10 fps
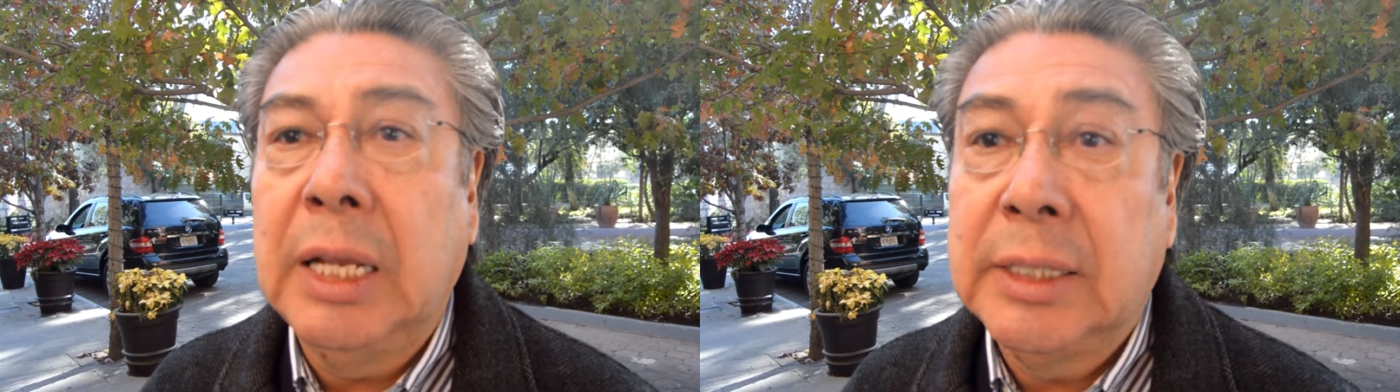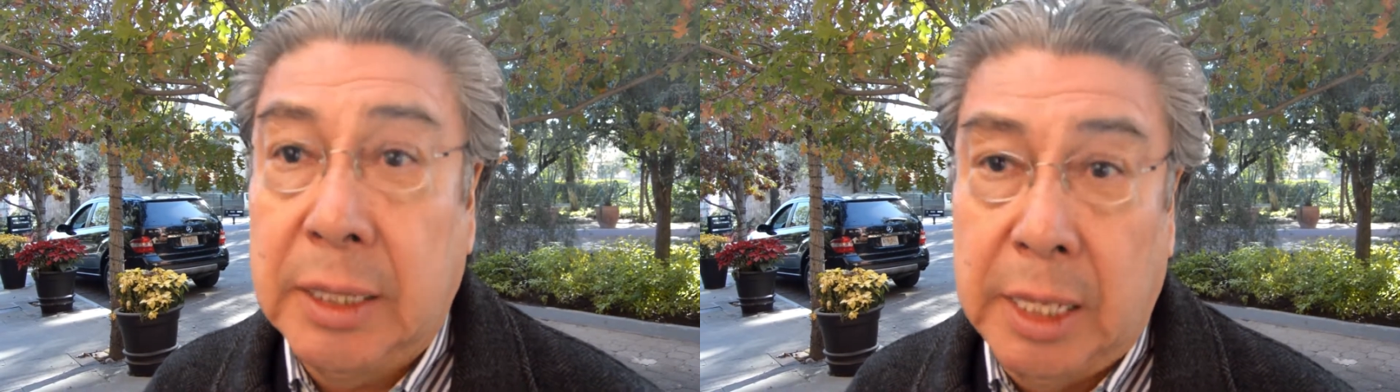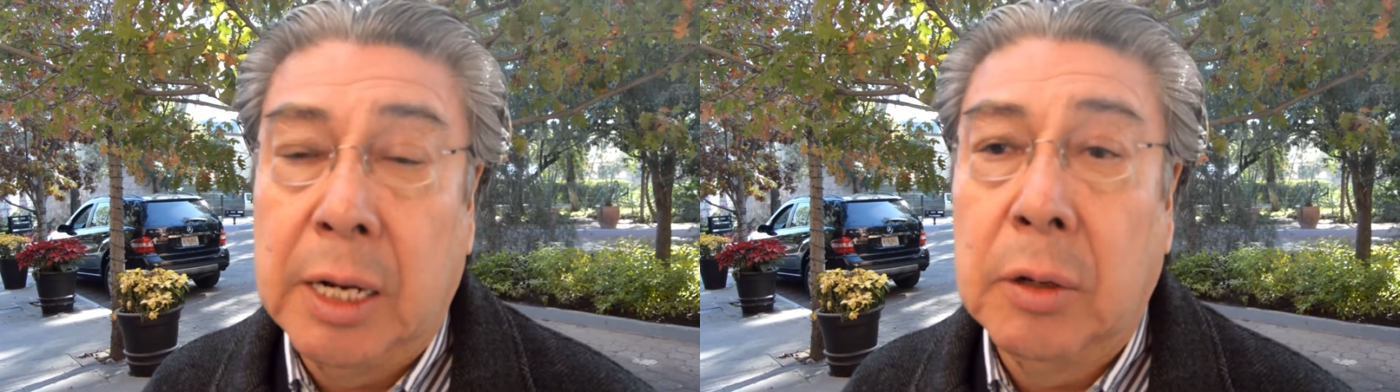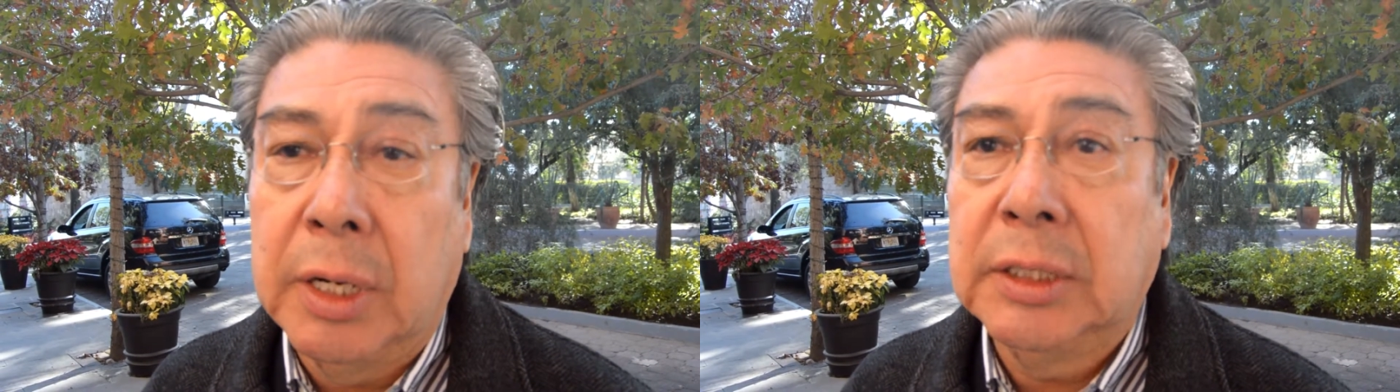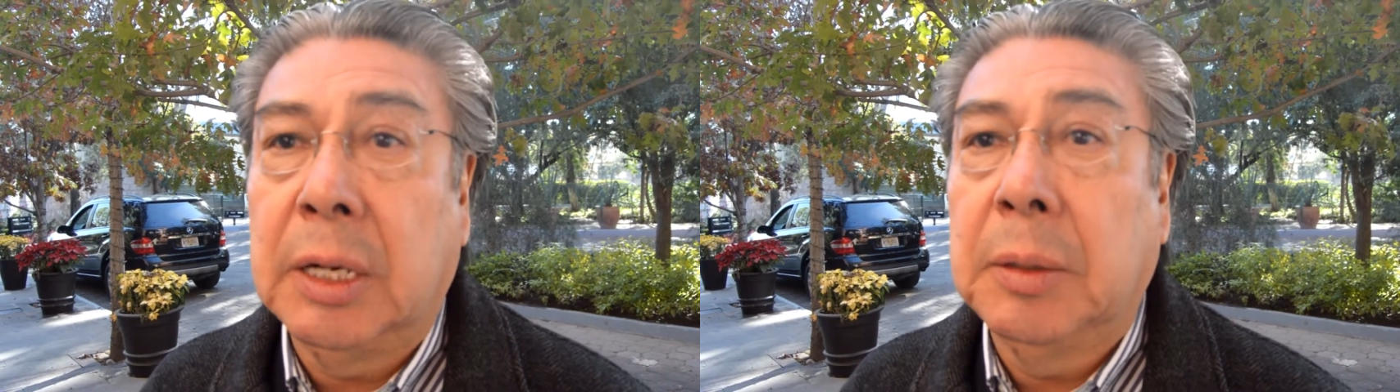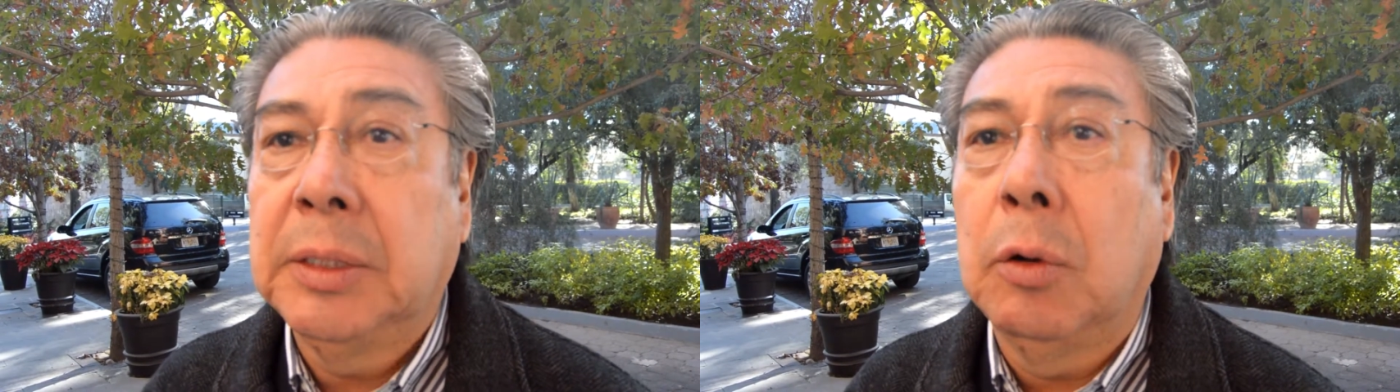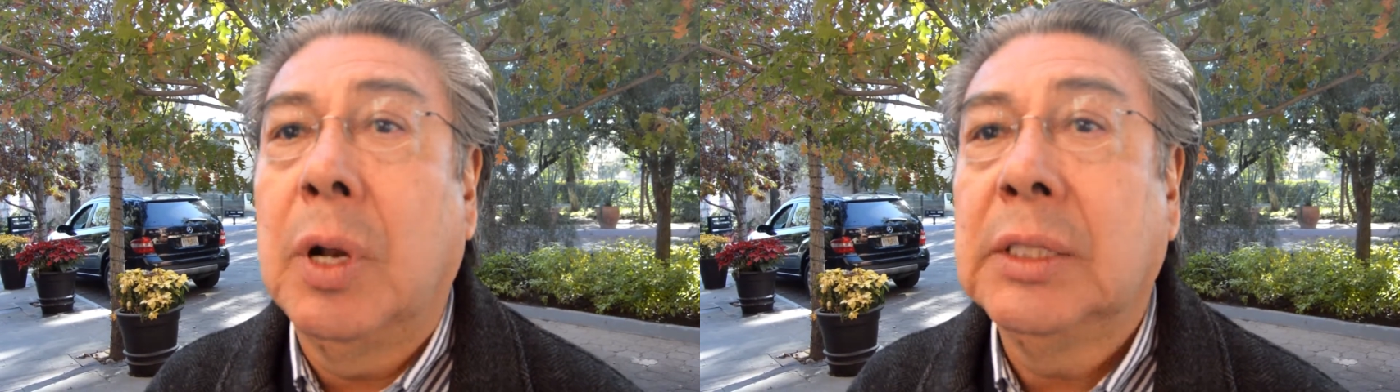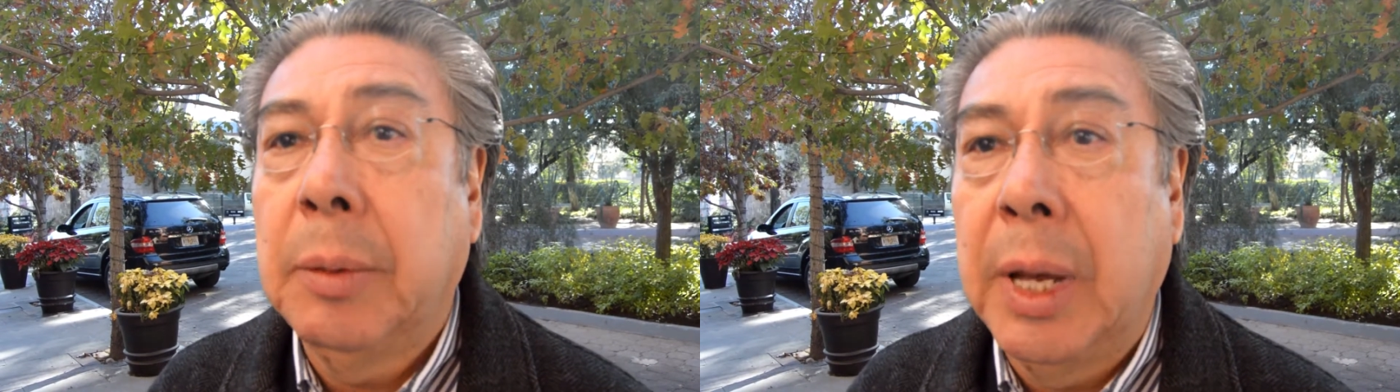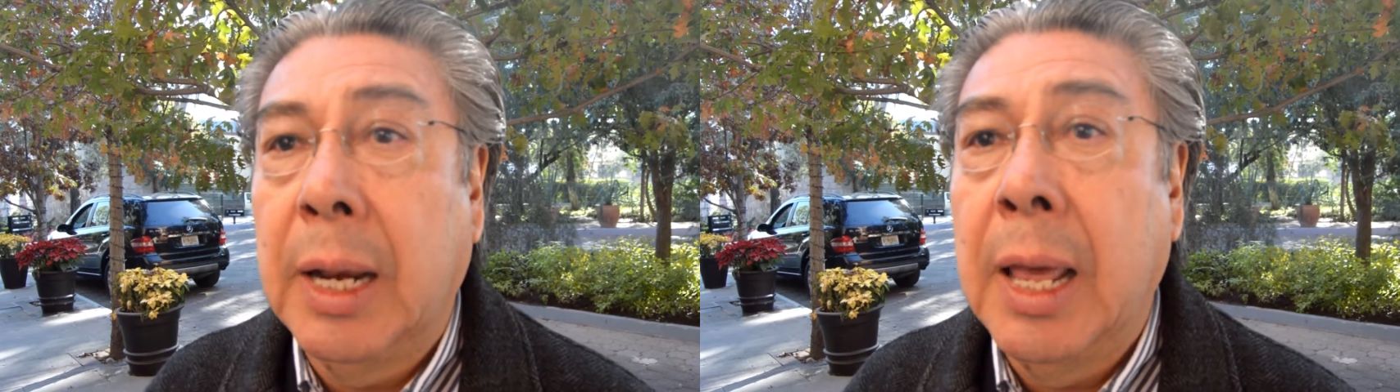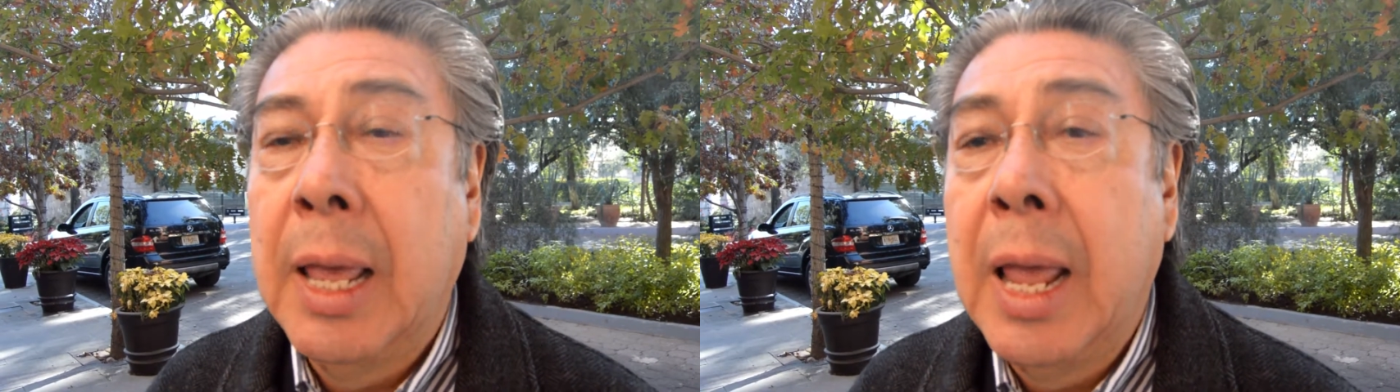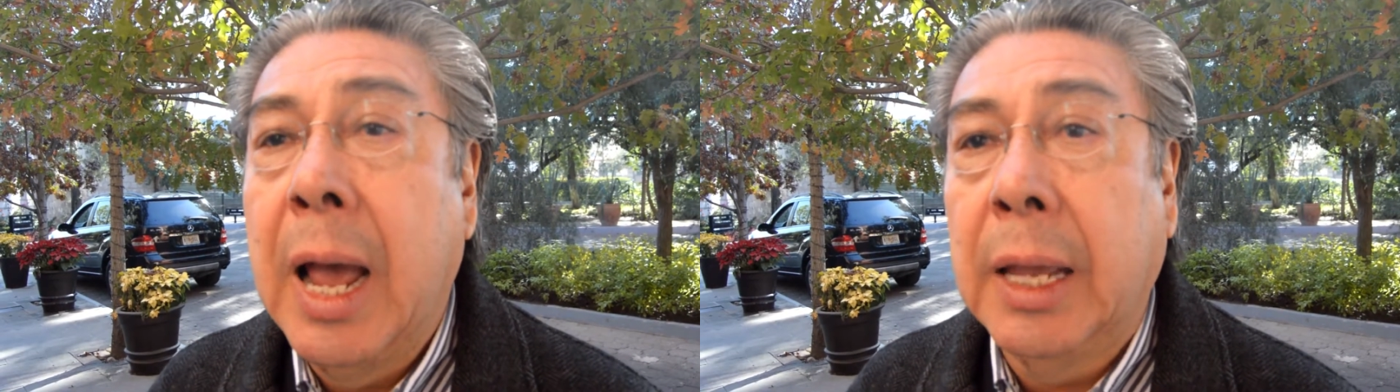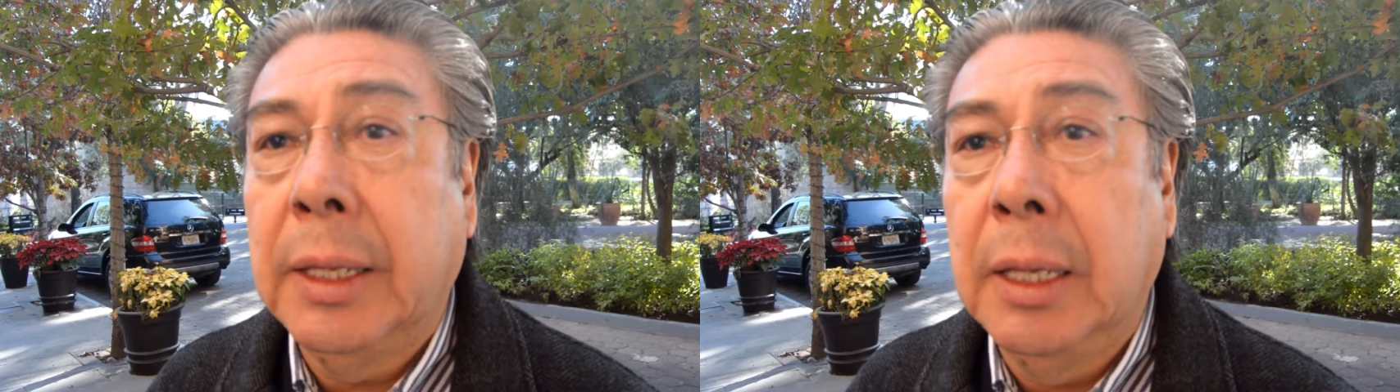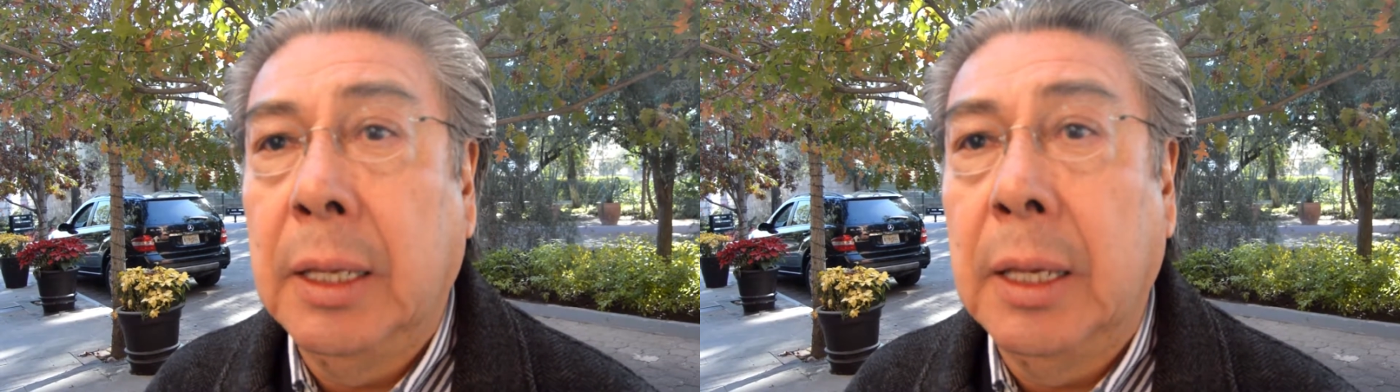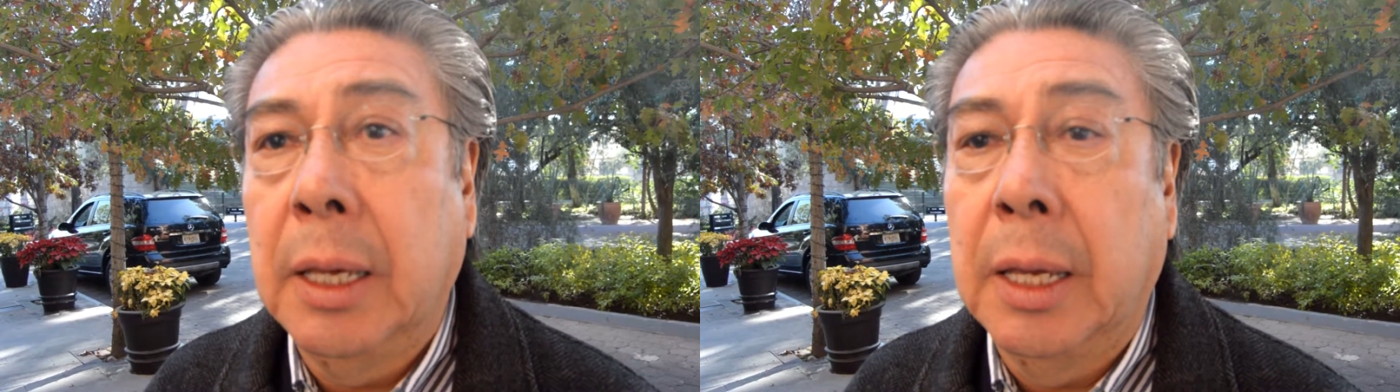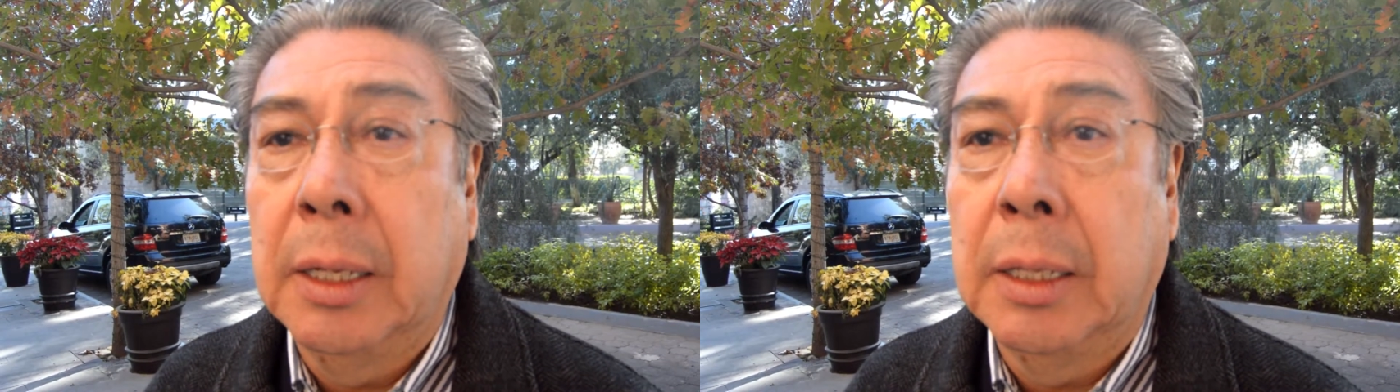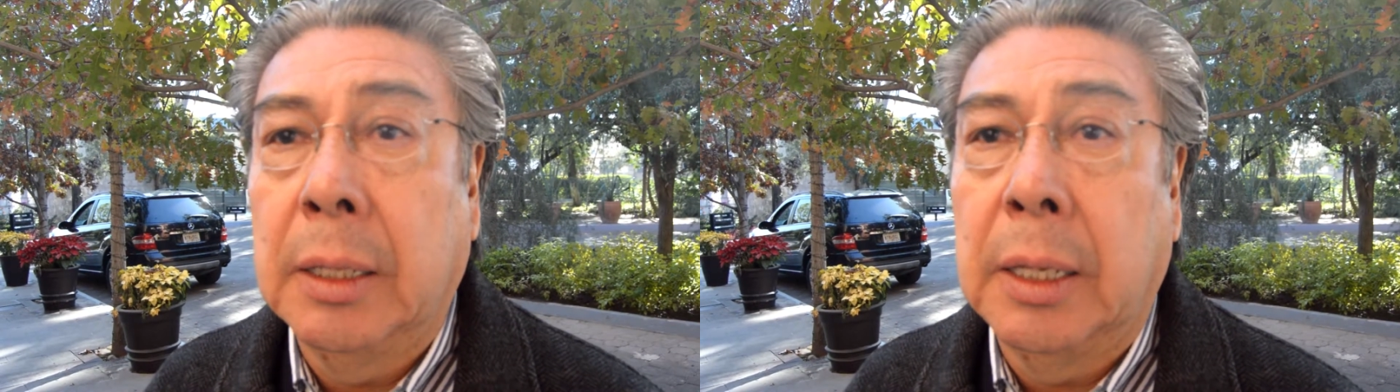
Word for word: y se tienen reservas de una semana aquí en,